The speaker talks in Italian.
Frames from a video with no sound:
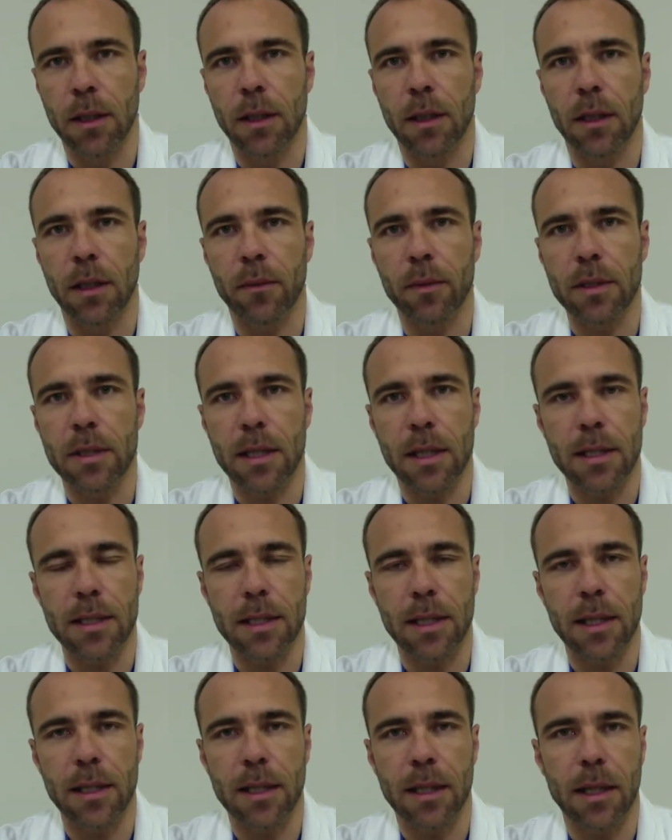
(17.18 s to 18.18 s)
in questa
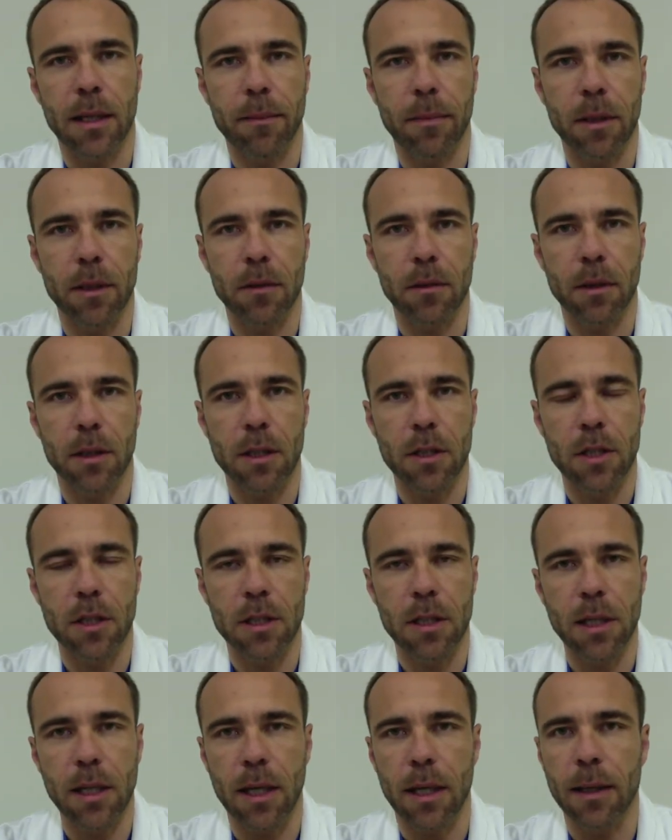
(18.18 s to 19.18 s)
azienda la
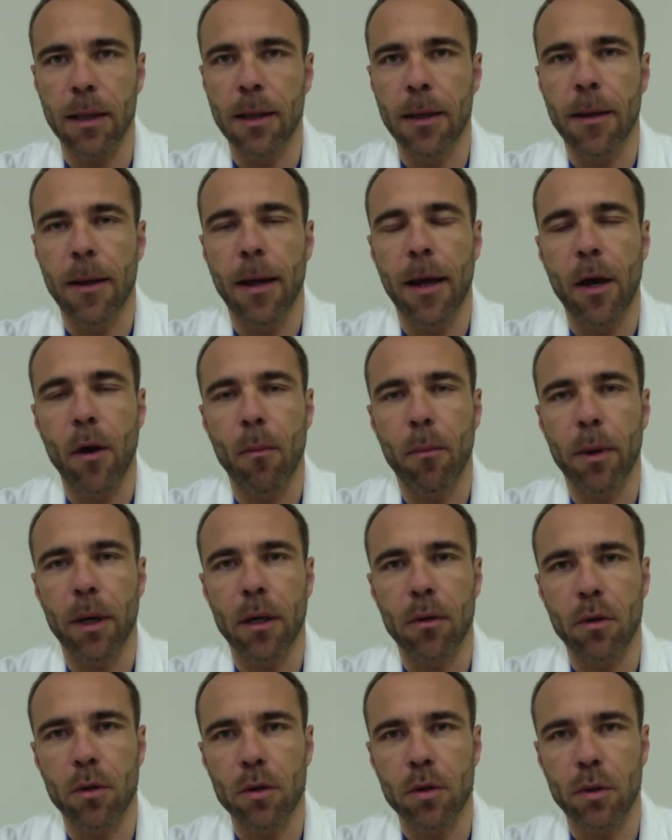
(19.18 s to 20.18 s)
partonalgesia, è un
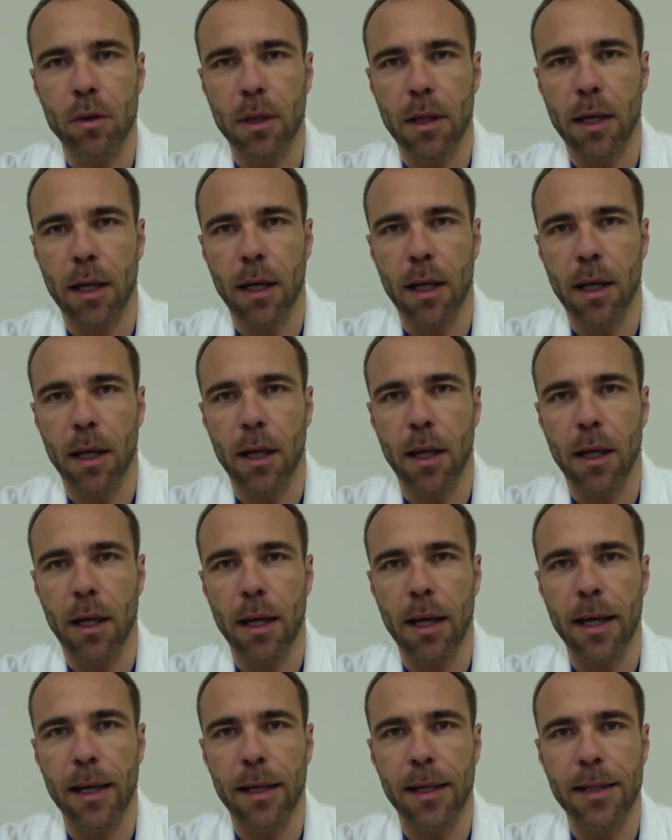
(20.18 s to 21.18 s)
percorso che
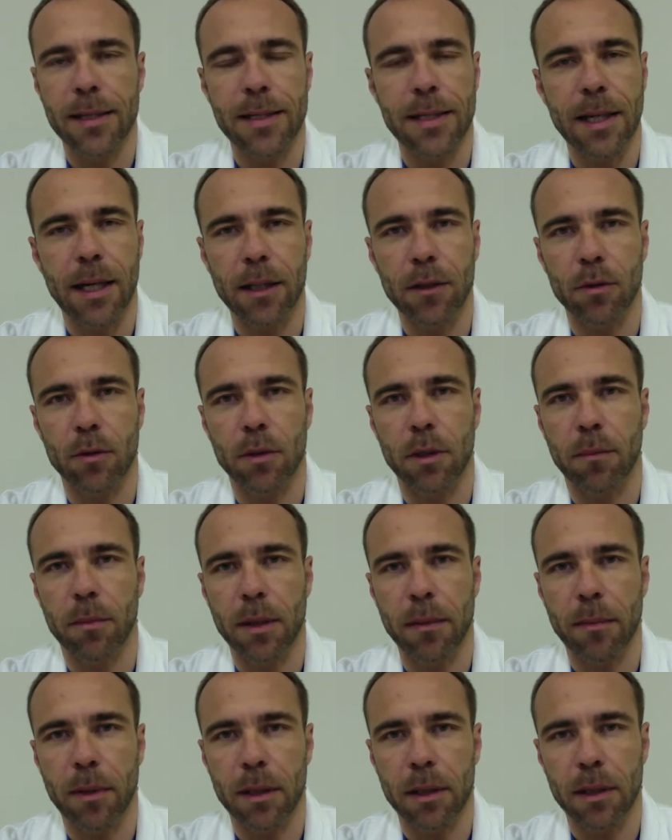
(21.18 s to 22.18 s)
è iniziato
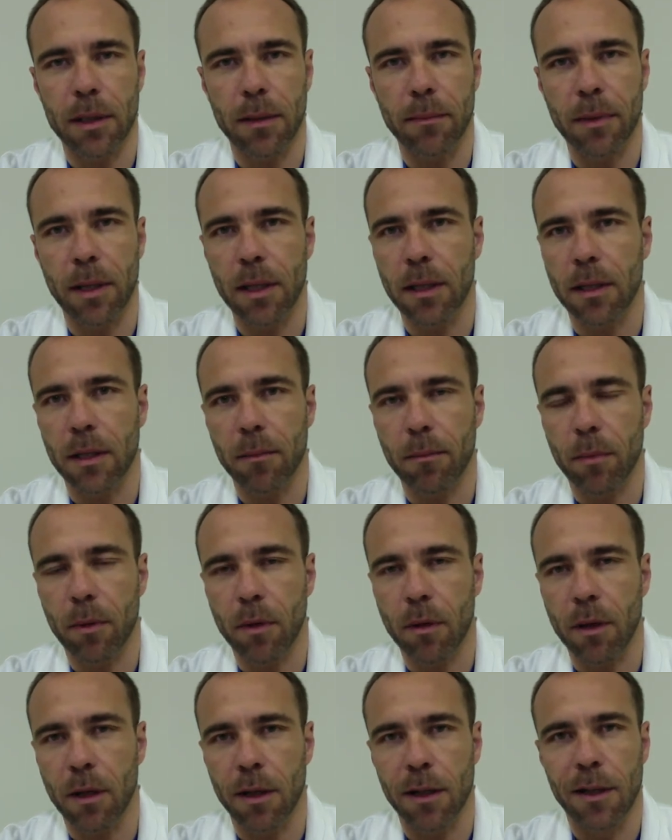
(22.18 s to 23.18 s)
dapprima lentamente e
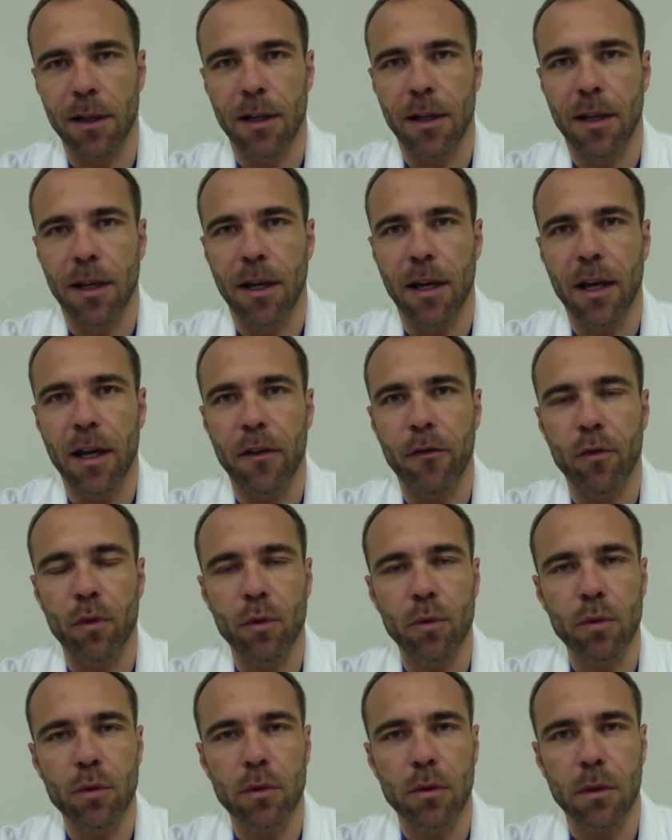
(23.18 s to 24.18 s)
poi è
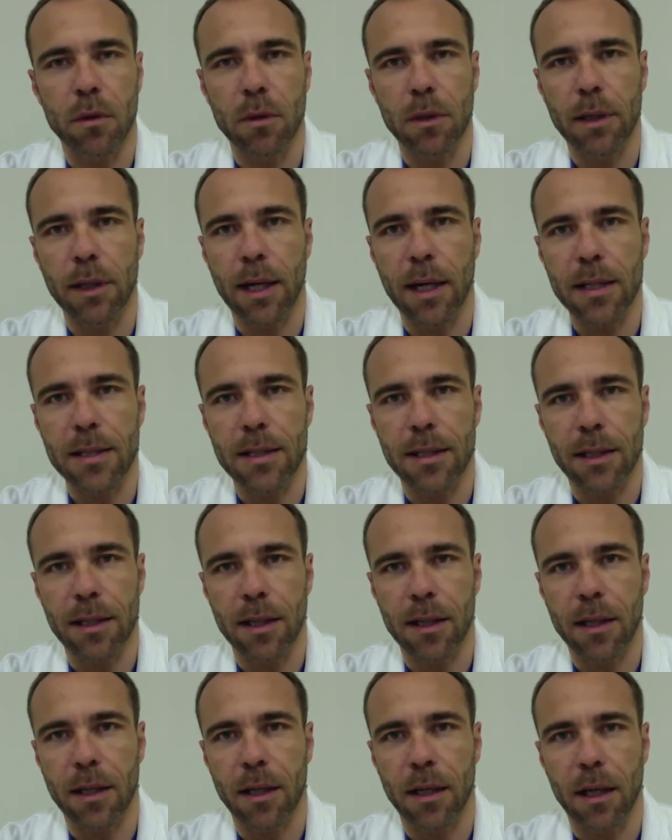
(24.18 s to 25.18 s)
evoluto grazie
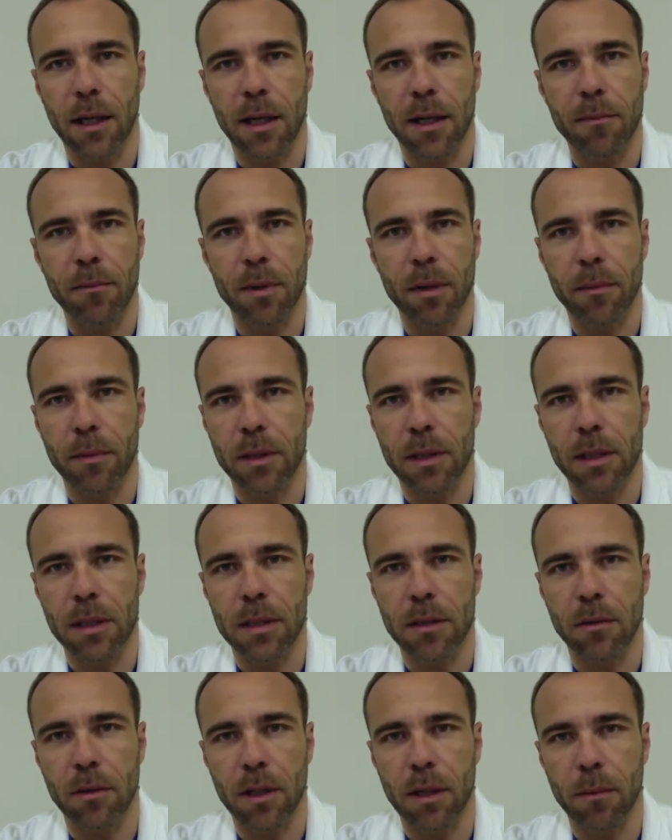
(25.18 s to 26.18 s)
anche alle
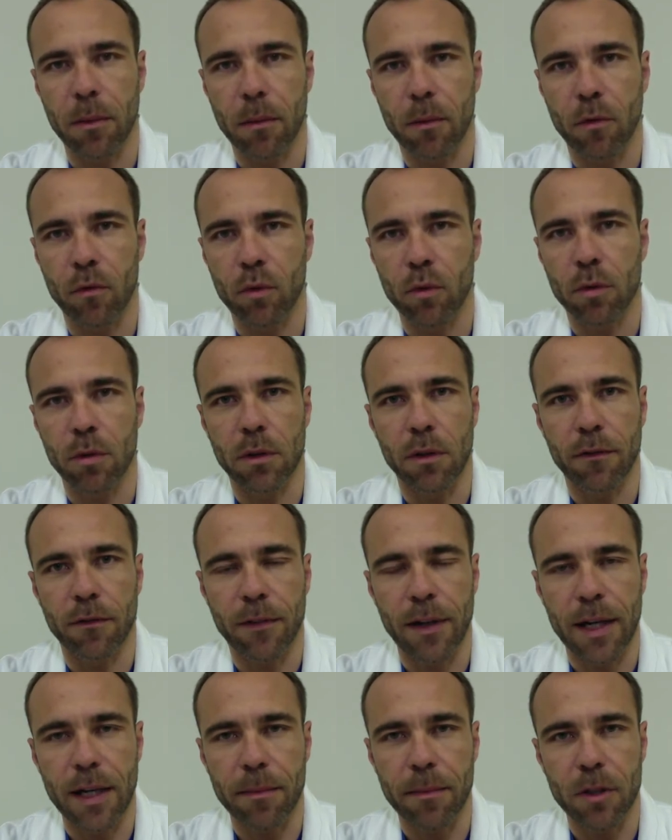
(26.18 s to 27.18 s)
implementazioni che abbiamo avuto di
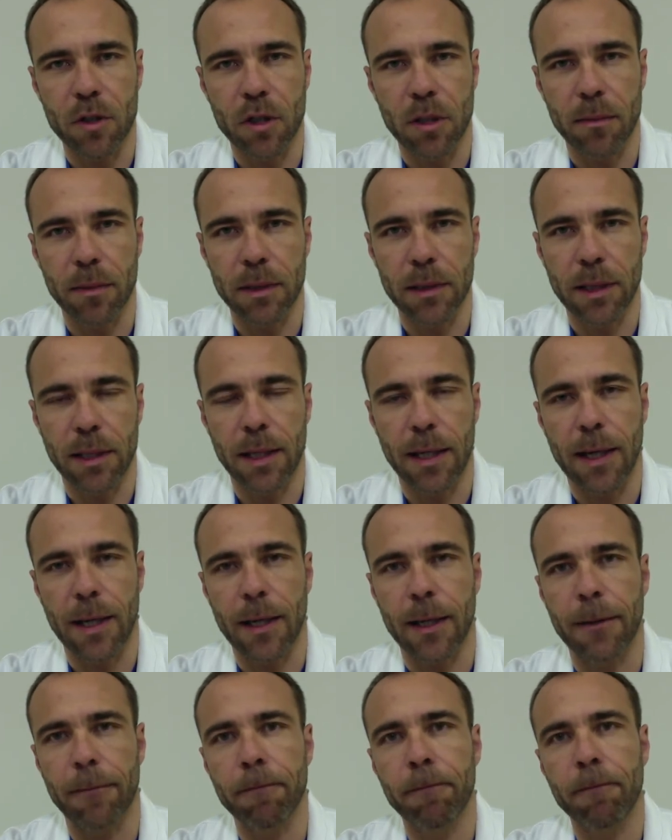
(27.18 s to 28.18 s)
farmaci e materiali.